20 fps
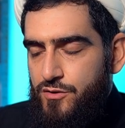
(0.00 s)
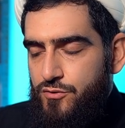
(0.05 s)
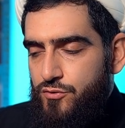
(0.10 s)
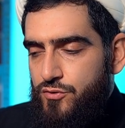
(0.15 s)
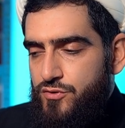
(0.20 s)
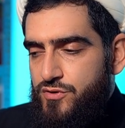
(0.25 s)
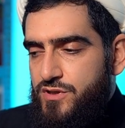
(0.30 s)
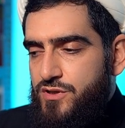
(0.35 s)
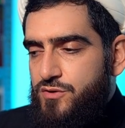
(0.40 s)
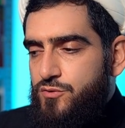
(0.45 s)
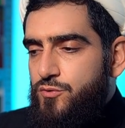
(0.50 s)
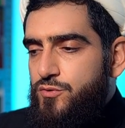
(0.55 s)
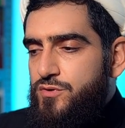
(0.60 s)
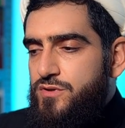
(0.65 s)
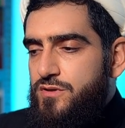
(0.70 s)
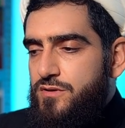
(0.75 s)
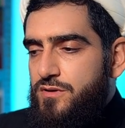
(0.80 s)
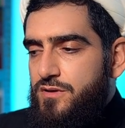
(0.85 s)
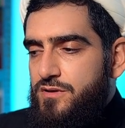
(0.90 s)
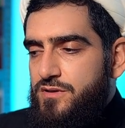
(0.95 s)
То есть
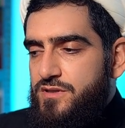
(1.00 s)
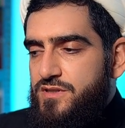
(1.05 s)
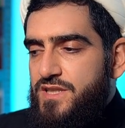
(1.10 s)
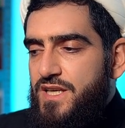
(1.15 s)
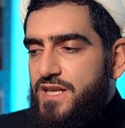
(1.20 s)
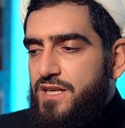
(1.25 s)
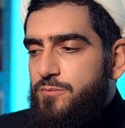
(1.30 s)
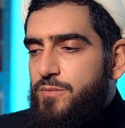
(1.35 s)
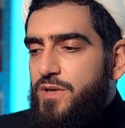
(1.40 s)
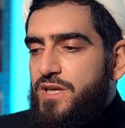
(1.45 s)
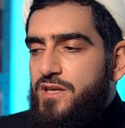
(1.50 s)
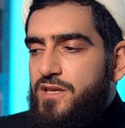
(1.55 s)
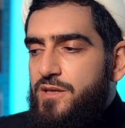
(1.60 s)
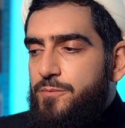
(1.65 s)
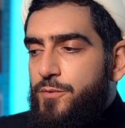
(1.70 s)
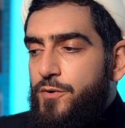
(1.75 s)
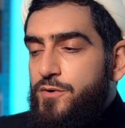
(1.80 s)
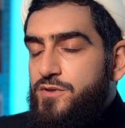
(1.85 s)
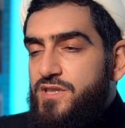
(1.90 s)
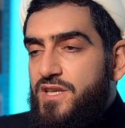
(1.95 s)
дискуссии, э, цели были не
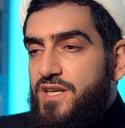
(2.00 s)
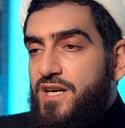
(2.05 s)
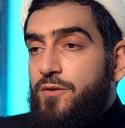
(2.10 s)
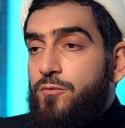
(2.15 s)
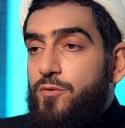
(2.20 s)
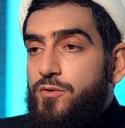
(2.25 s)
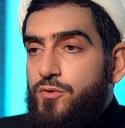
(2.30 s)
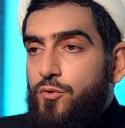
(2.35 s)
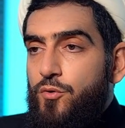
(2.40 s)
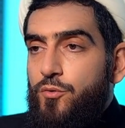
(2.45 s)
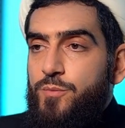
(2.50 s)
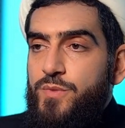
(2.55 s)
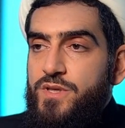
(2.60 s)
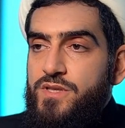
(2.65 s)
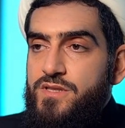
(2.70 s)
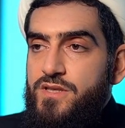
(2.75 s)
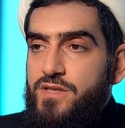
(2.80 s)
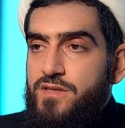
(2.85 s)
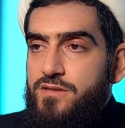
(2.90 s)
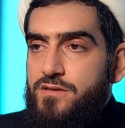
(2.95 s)
просто кого-то
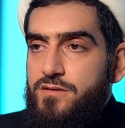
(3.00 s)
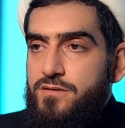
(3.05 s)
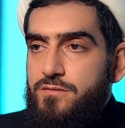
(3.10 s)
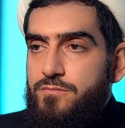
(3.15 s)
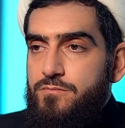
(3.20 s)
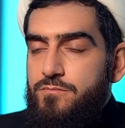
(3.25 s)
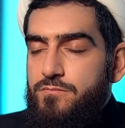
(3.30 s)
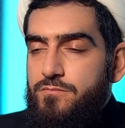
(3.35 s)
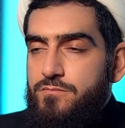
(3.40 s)
убедить